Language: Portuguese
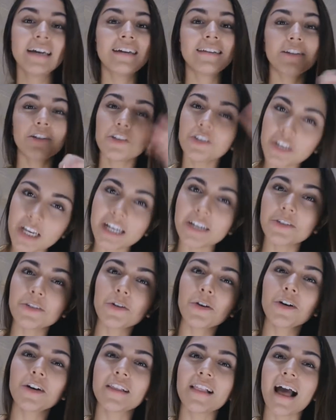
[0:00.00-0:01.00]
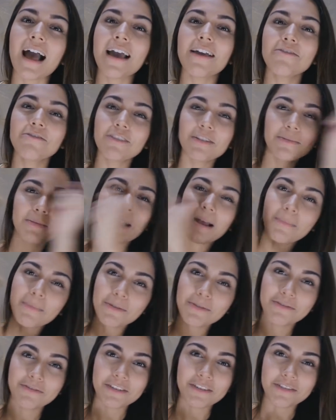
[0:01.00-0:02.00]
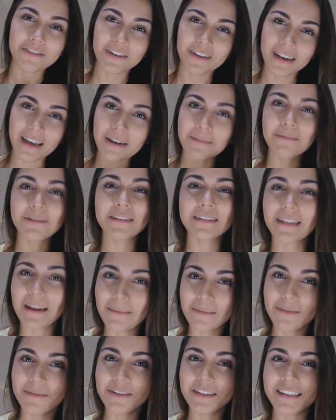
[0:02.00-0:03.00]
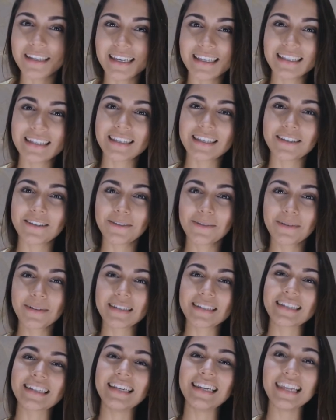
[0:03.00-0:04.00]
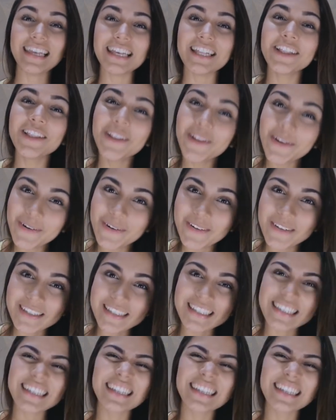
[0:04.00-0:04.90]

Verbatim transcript: Então chega de enrolar e vamos lá pro vídeo que eu quero mostrar pra vocês esses looks lindos,